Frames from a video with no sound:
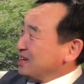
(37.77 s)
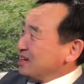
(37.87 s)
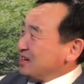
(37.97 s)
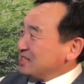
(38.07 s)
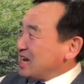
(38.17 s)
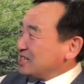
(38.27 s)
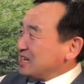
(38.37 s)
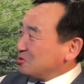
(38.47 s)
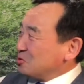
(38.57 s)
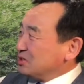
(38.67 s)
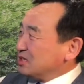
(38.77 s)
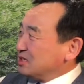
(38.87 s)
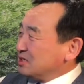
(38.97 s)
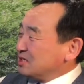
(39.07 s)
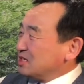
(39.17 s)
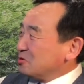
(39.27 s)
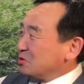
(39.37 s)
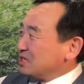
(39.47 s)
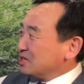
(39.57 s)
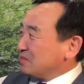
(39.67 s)
下降趋势，社
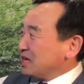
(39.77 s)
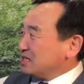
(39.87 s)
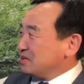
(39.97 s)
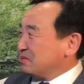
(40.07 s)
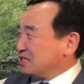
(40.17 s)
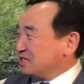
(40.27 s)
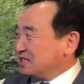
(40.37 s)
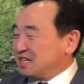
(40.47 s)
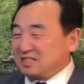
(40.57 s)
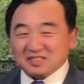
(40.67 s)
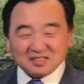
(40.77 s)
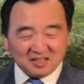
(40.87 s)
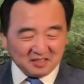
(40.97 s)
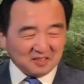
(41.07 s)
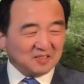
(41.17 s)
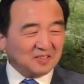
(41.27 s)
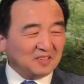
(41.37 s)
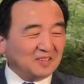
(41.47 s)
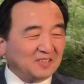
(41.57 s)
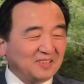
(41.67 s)
会层面基本实现清零。
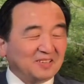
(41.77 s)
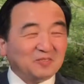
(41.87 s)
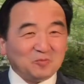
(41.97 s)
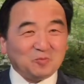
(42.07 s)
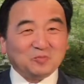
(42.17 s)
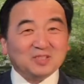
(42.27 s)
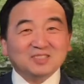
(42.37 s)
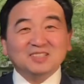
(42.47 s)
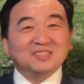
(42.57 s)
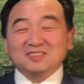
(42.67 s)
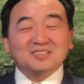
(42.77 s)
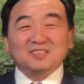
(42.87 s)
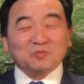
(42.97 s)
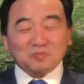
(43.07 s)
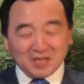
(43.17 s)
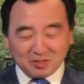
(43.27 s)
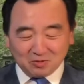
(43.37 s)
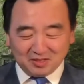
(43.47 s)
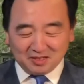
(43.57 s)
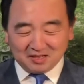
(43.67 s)
呃，我们这是这是我们在
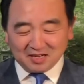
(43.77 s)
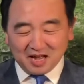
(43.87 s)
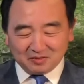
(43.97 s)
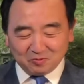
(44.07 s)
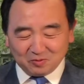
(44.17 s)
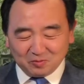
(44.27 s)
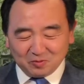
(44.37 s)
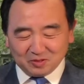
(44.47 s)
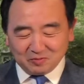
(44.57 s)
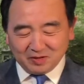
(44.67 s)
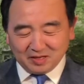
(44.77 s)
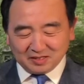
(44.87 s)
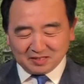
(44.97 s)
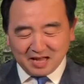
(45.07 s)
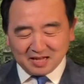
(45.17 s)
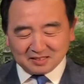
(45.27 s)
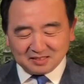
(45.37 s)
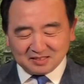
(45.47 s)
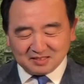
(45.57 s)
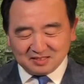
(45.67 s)
推特上看的，我我就为了跟大家。
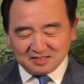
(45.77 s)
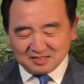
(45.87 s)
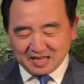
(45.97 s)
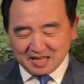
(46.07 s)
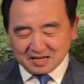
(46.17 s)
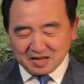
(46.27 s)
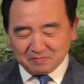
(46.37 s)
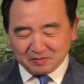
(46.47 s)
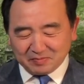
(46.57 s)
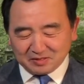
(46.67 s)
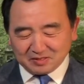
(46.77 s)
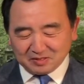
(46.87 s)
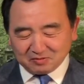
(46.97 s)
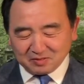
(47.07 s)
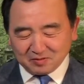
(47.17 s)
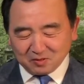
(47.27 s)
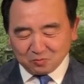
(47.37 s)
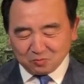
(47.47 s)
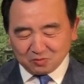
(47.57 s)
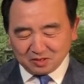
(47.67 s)
大家看明白是有这么个
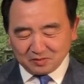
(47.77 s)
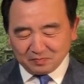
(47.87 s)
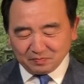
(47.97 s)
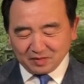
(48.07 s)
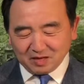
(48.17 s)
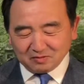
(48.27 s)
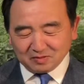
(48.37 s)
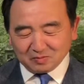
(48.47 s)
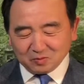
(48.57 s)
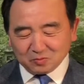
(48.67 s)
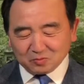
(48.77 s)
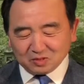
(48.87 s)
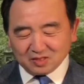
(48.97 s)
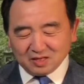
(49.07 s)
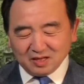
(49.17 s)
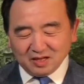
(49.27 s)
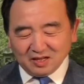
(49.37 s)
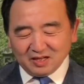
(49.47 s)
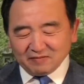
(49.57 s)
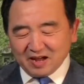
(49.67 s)
故事啊，有这么个故事。
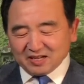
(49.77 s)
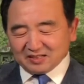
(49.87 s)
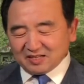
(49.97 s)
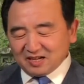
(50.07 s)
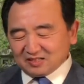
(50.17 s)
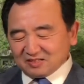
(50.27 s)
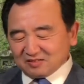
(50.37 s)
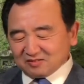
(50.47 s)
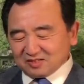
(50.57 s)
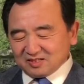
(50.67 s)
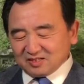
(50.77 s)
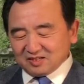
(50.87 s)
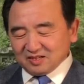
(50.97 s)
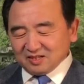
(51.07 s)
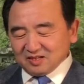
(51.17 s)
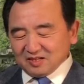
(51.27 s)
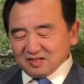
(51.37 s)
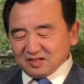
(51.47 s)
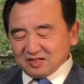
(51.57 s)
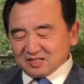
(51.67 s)
另外一个呢，就是，
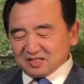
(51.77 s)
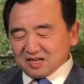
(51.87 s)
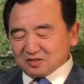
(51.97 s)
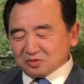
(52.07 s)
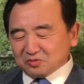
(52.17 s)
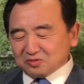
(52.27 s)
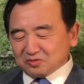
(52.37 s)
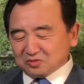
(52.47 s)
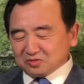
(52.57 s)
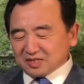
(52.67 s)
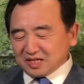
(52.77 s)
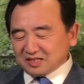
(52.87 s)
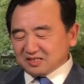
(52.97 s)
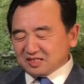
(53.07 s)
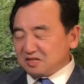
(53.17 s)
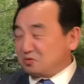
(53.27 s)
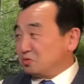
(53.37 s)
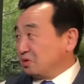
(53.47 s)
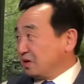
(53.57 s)
呃，西安出出现一个江雪，